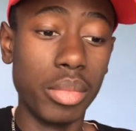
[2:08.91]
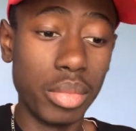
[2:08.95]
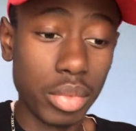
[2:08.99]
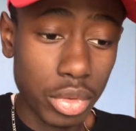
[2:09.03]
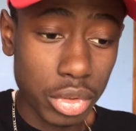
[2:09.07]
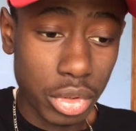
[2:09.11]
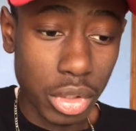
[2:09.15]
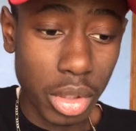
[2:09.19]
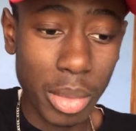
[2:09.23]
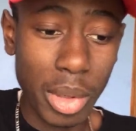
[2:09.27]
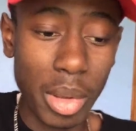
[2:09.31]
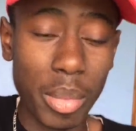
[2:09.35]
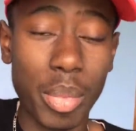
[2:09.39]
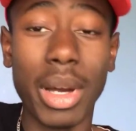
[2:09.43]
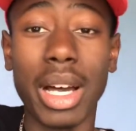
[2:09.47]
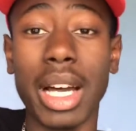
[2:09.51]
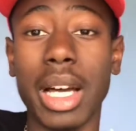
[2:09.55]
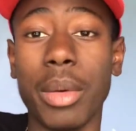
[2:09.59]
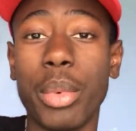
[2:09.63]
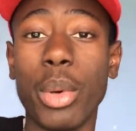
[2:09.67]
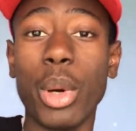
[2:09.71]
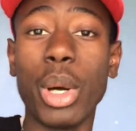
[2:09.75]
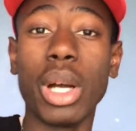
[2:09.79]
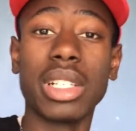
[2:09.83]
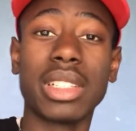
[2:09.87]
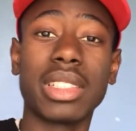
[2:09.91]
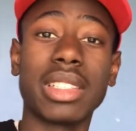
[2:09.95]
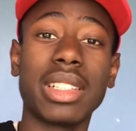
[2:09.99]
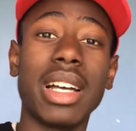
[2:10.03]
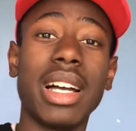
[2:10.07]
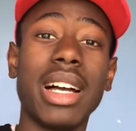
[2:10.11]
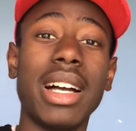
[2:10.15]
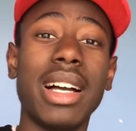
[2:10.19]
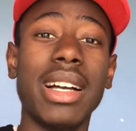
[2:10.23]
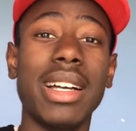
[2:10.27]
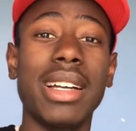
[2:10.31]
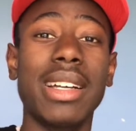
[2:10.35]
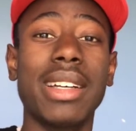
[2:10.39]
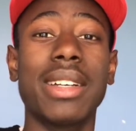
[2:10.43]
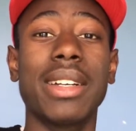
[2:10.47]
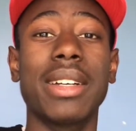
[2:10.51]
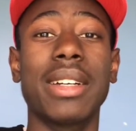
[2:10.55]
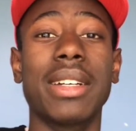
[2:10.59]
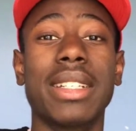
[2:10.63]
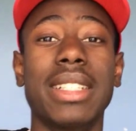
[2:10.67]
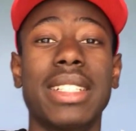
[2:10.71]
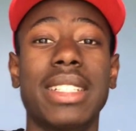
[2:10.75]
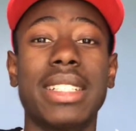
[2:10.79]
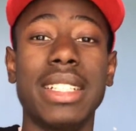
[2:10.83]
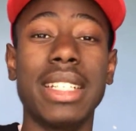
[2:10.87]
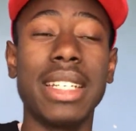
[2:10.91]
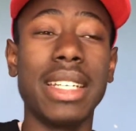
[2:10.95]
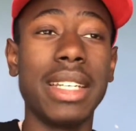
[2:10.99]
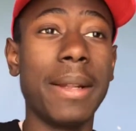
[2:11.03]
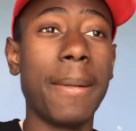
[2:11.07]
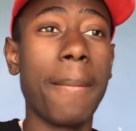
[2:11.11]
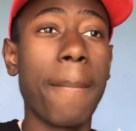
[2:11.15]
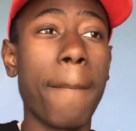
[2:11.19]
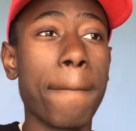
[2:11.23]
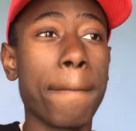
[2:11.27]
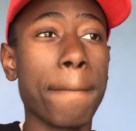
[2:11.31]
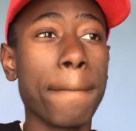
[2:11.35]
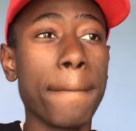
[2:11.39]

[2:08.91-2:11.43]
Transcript: justement par rapport à ça, j'ai